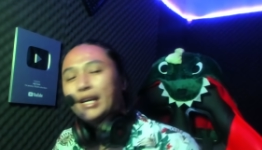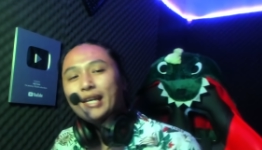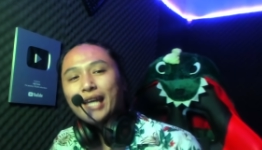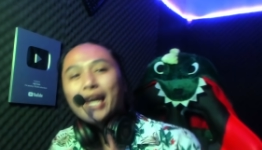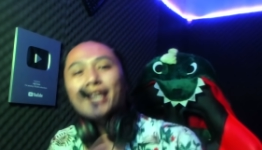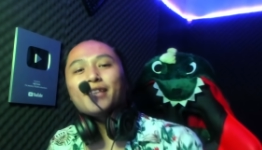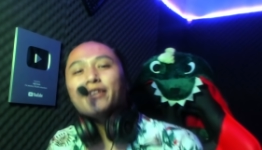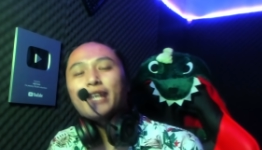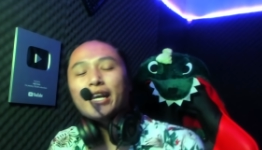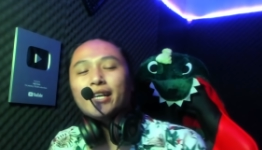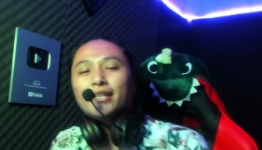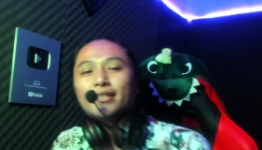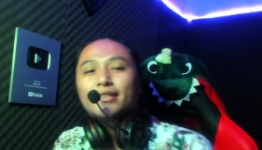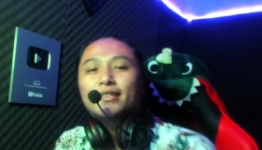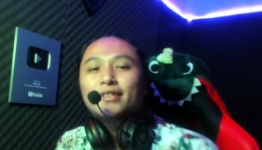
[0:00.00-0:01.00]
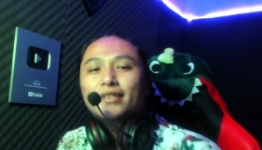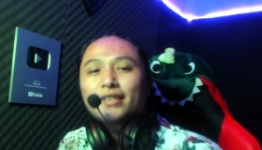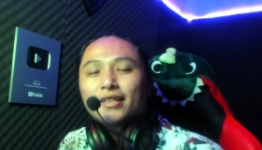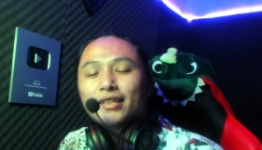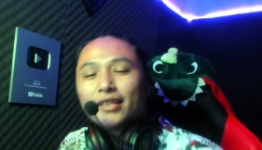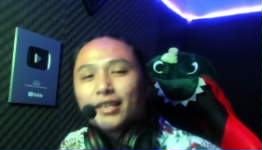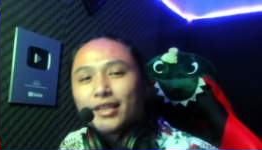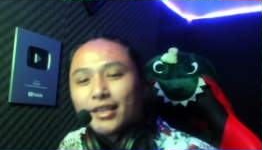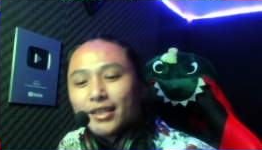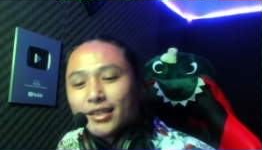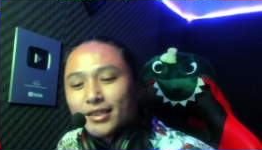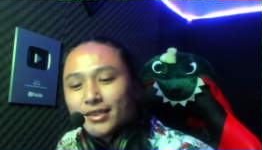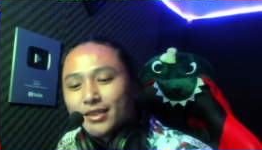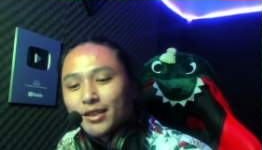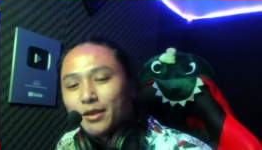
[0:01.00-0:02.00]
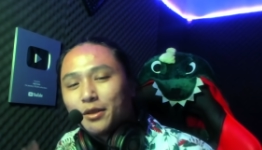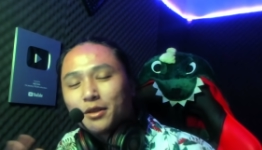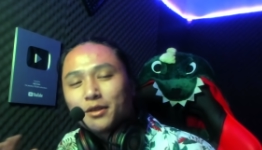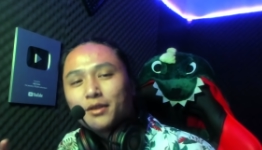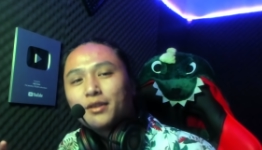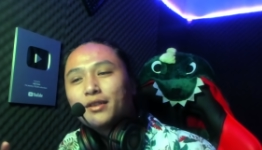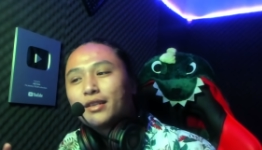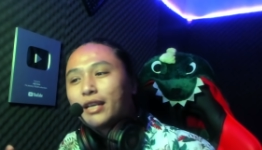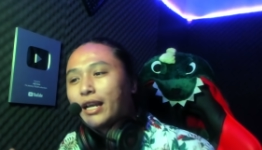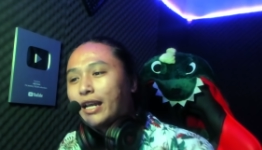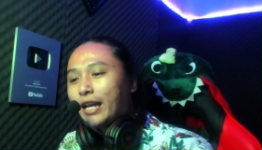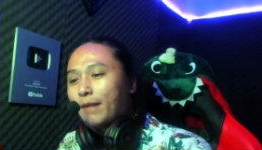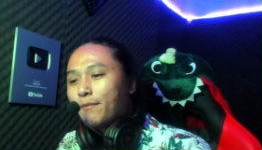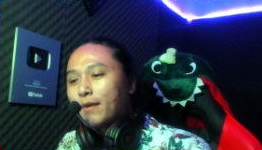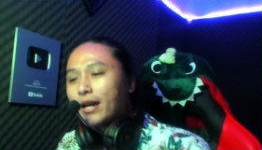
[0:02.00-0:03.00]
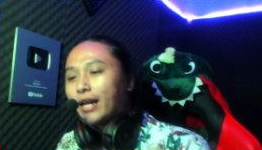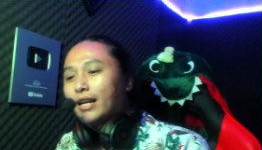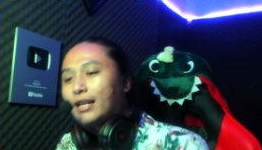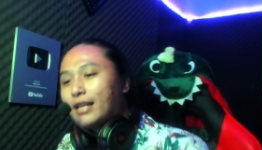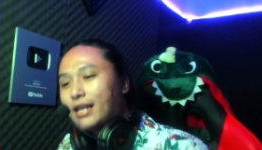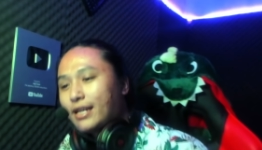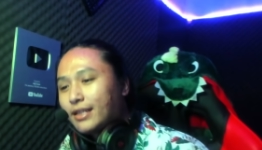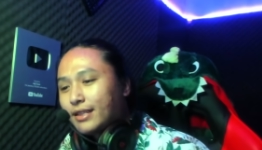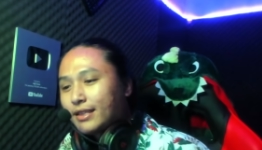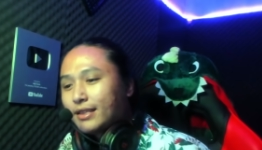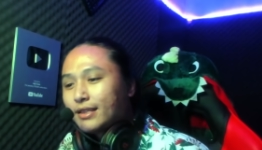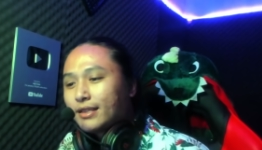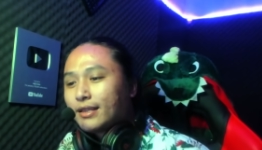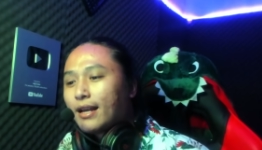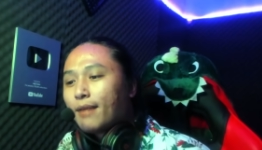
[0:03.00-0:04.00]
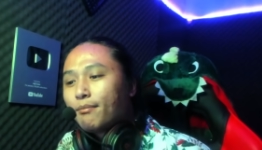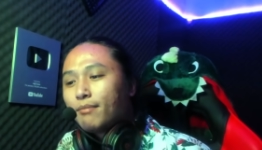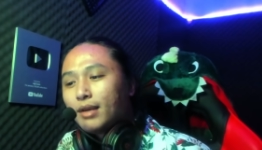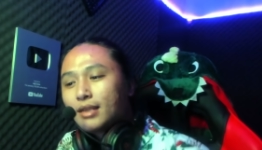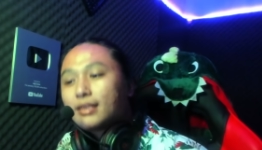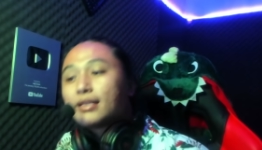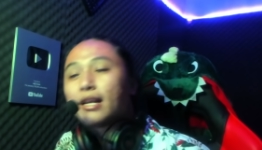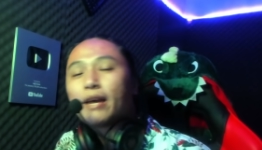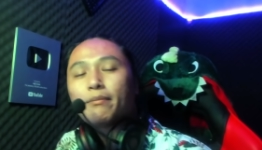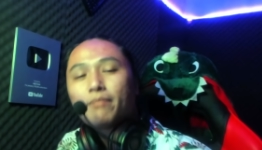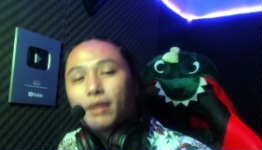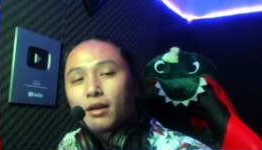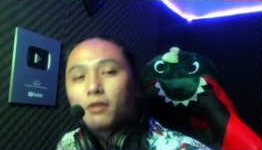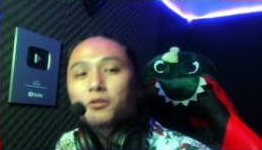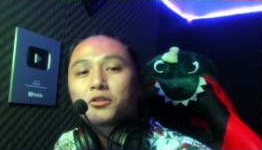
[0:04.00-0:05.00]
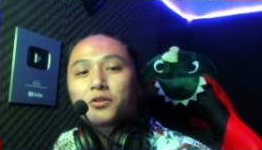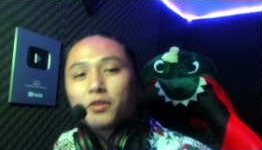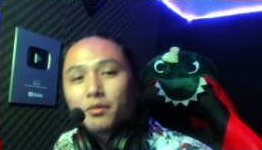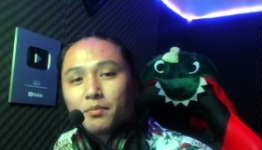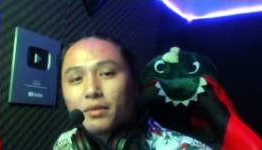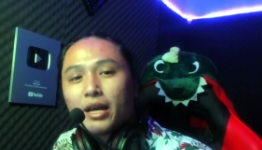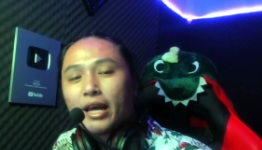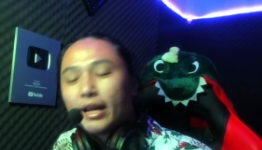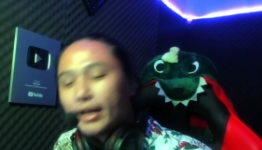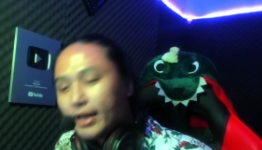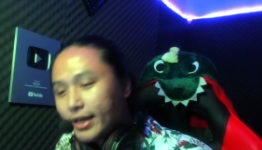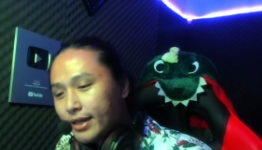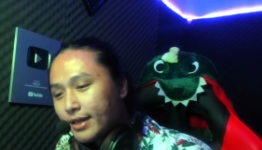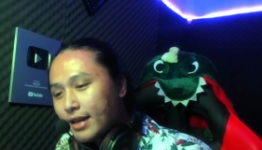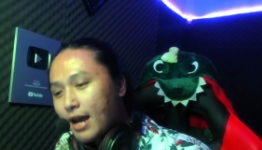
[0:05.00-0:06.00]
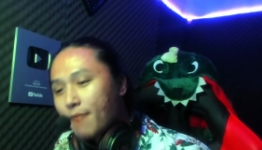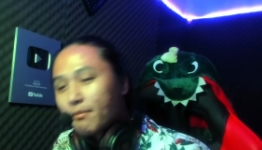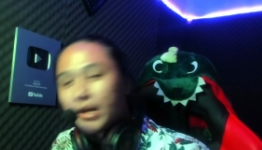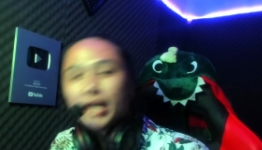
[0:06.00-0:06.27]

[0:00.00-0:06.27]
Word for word: ya itu ya uh, seluruh recap highlight double sniper no scope dari Rama